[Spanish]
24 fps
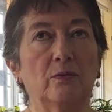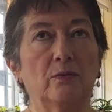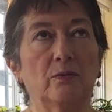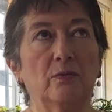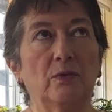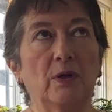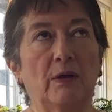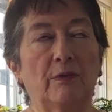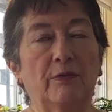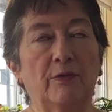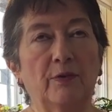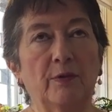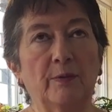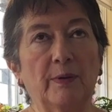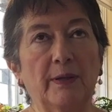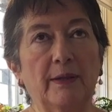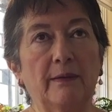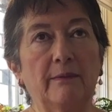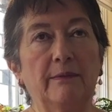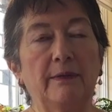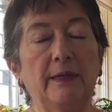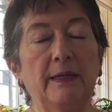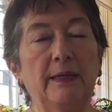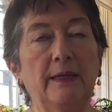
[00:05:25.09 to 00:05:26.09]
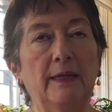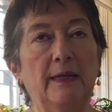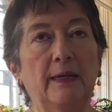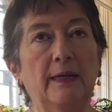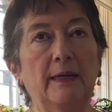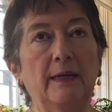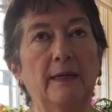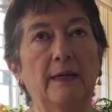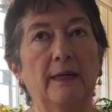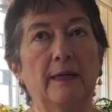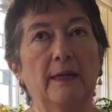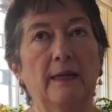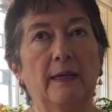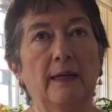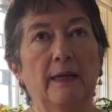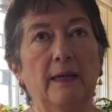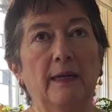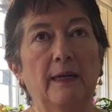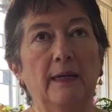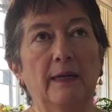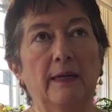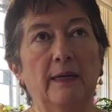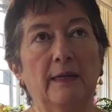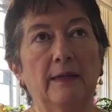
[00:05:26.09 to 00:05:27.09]
una forma de vida
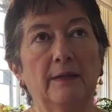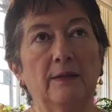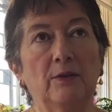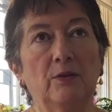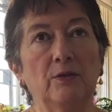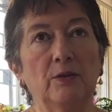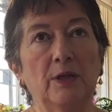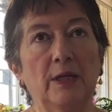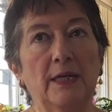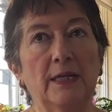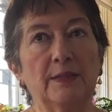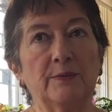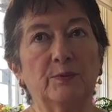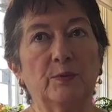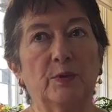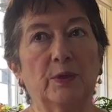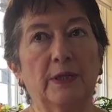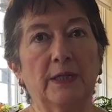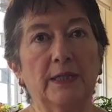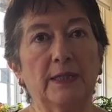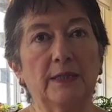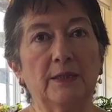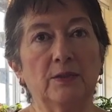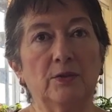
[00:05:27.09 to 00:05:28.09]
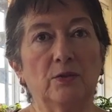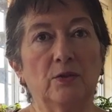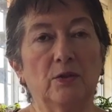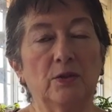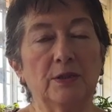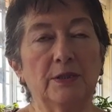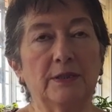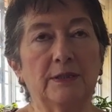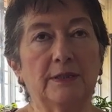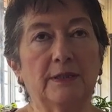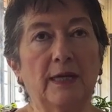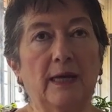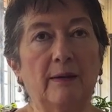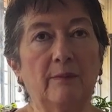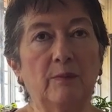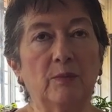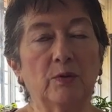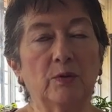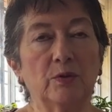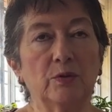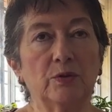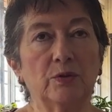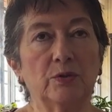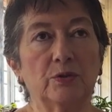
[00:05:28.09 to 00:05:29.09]
en donde las mujeres no
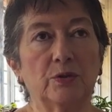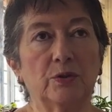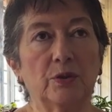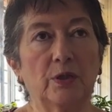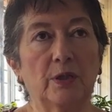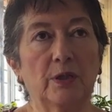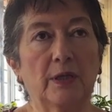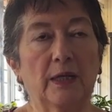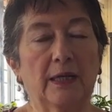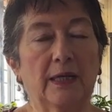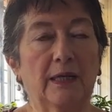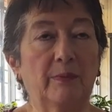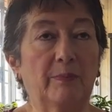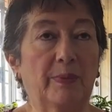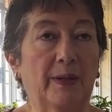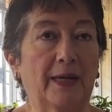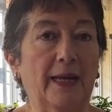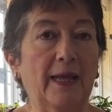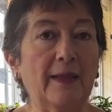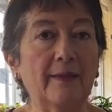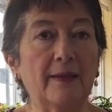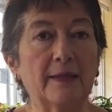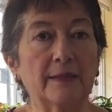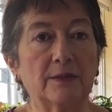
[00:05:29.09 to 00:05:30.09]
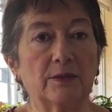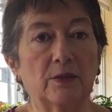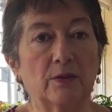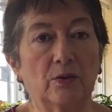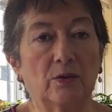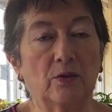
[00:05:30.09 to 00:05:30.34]
estamos equiparadas